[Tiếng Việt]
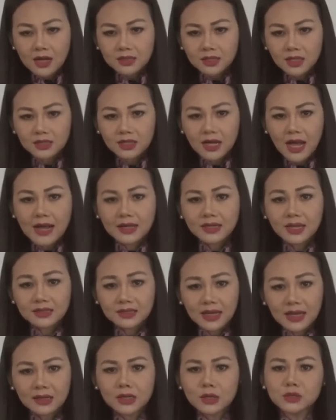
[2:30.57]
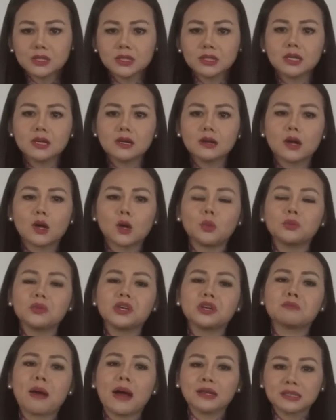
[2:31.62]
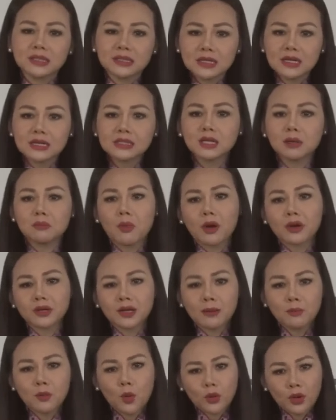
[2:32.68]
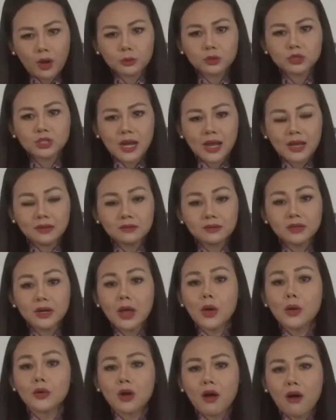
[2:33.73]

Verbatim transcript: tất cả các tài liệu chính thức cũng như bản chính thức trên mọi cấp của Cộng sản đều